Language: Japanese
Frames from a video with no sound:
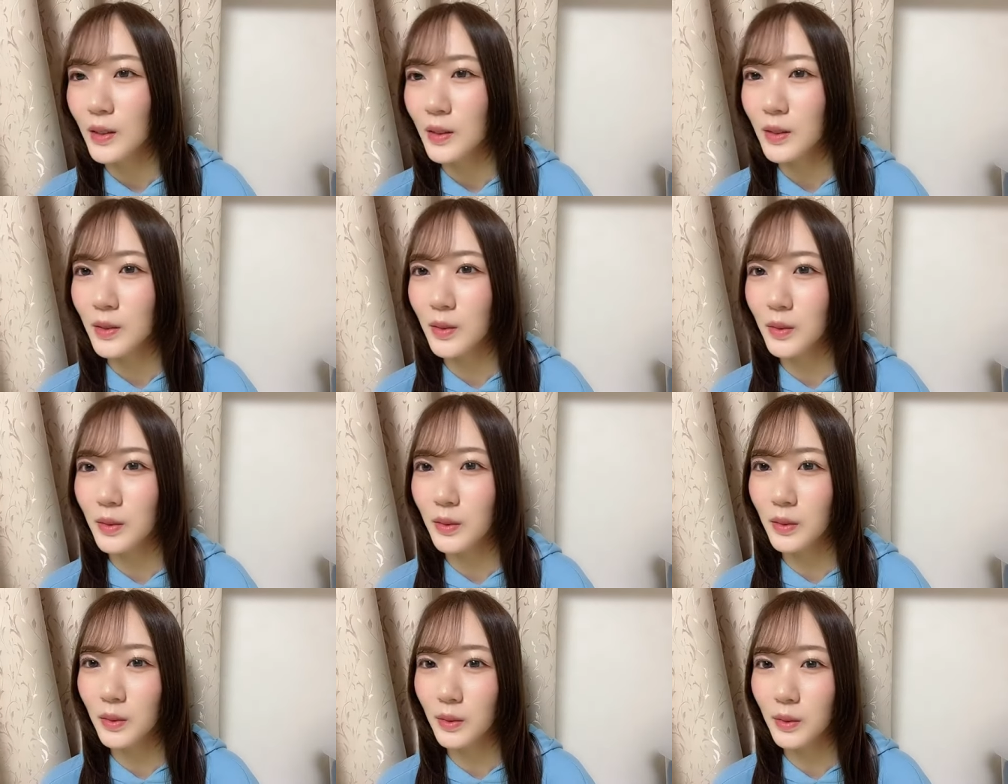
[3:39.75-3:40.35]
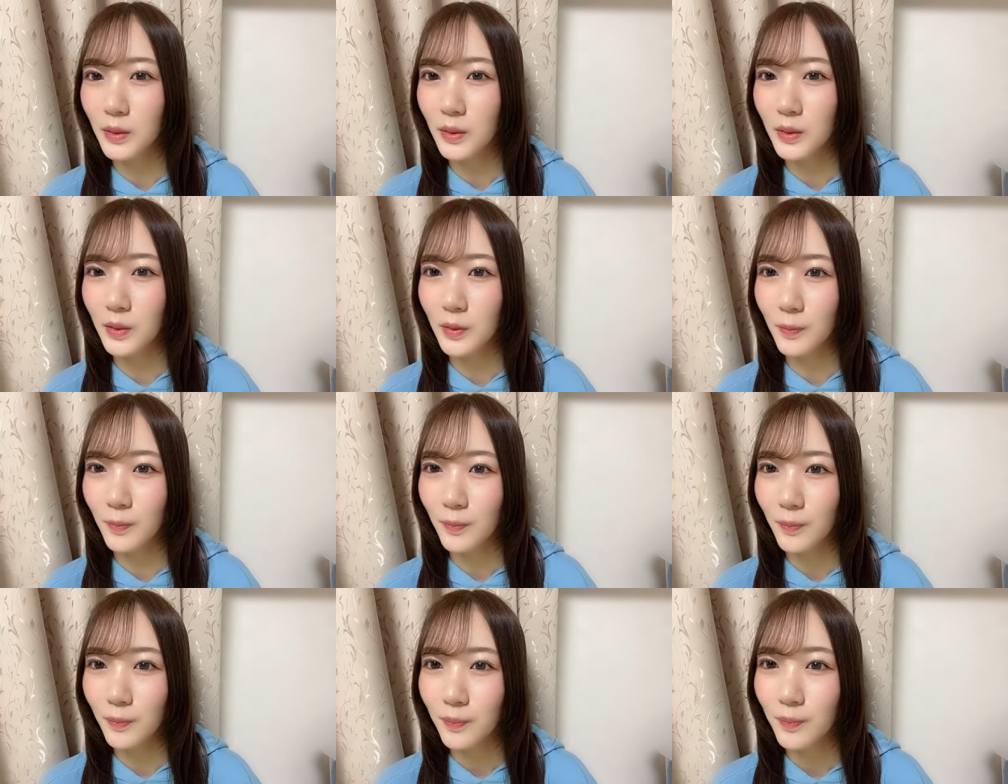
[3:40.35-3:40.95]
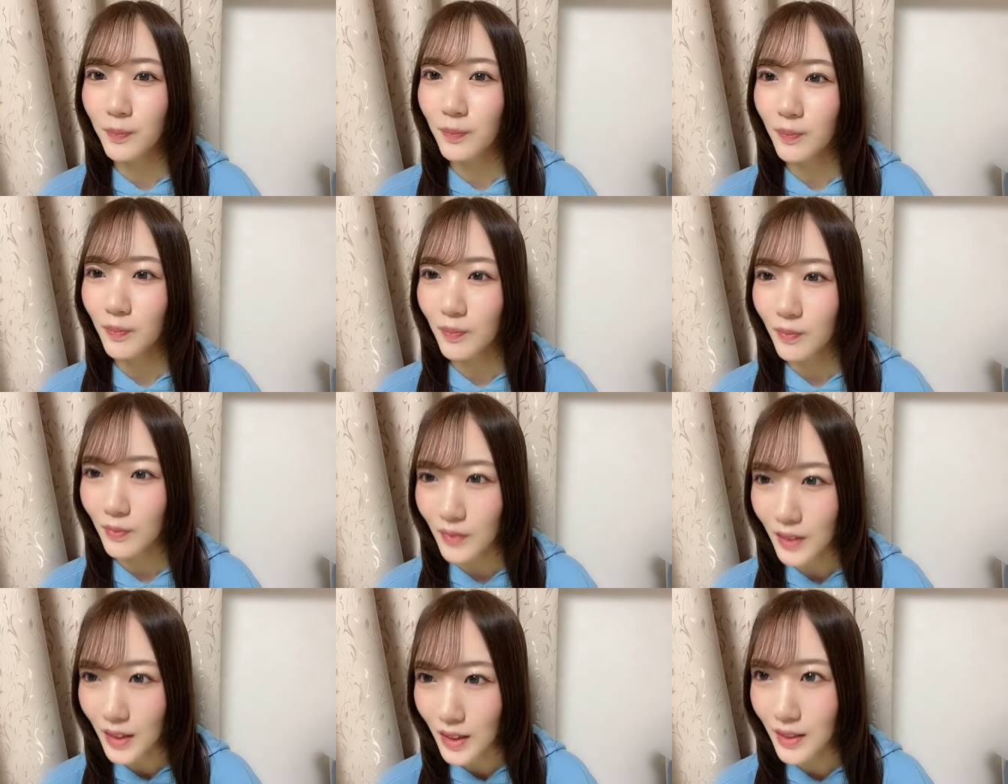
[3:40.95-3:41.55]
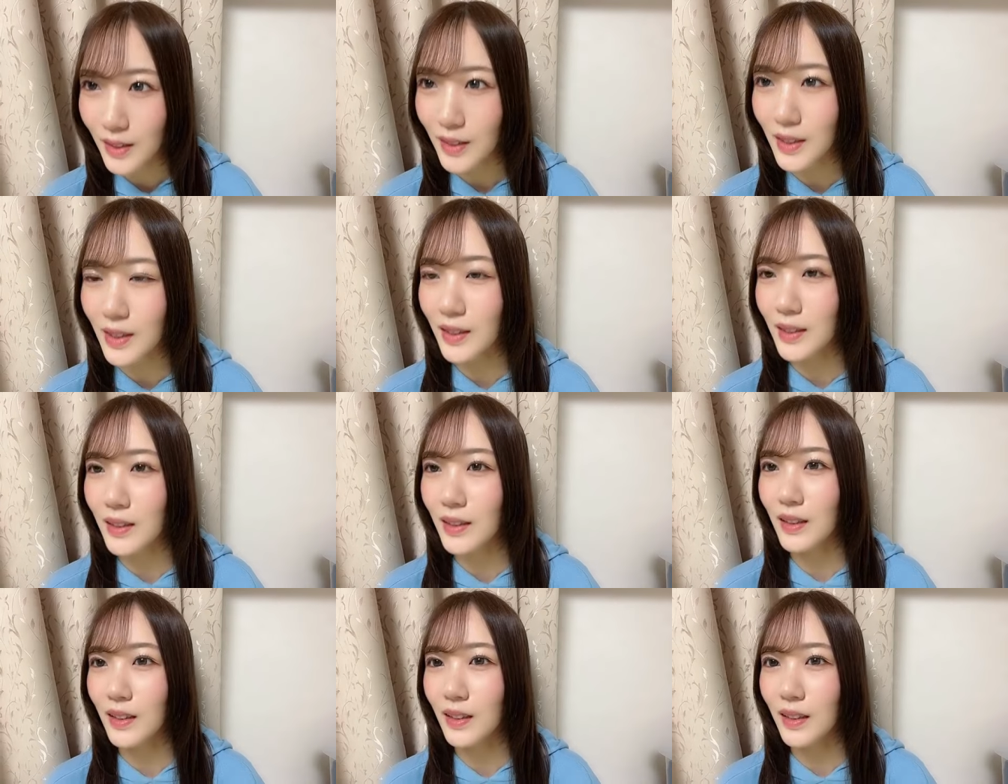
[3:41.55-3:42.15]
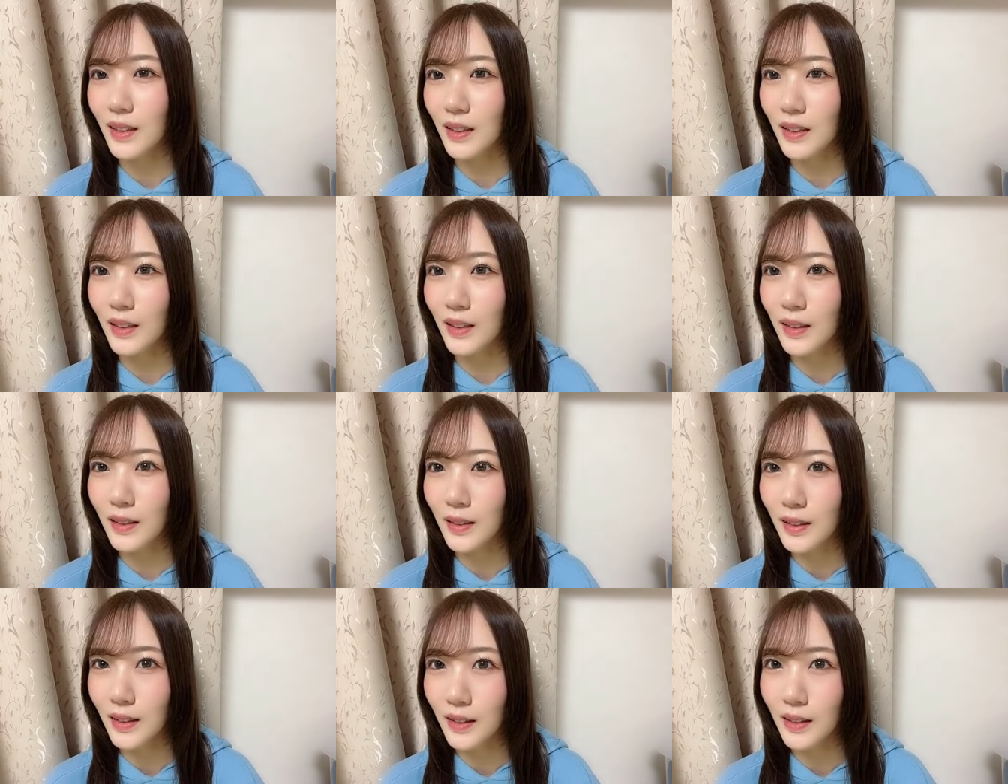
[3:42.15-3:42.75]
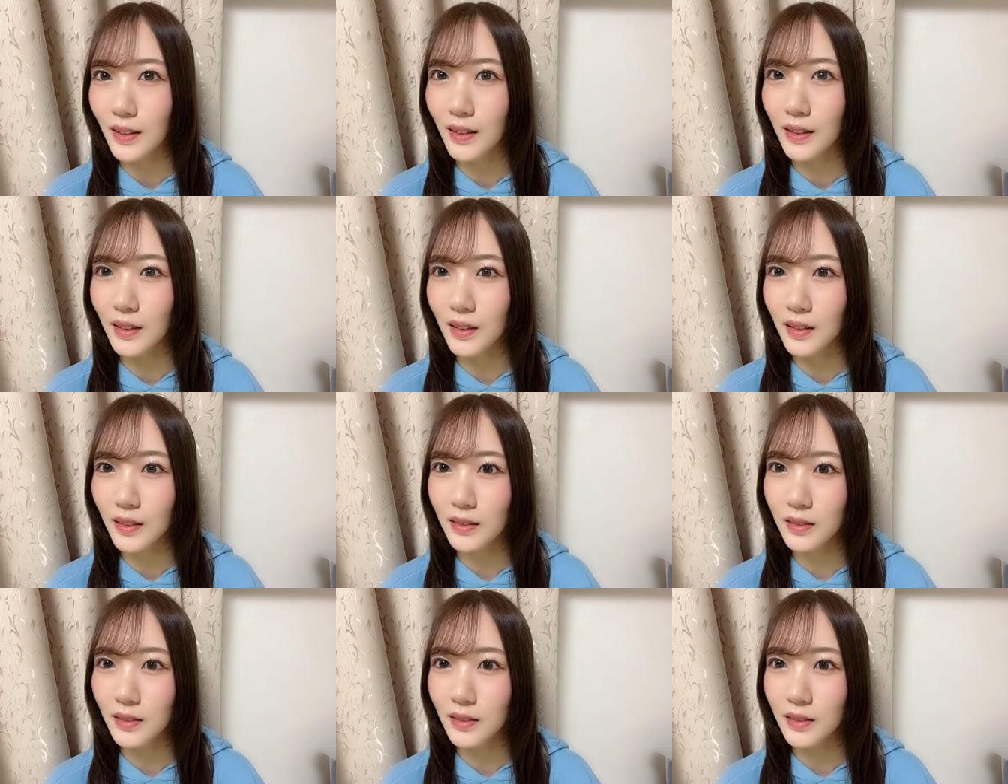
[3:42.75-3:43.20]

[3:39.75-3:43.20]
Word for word: そのねきっかけで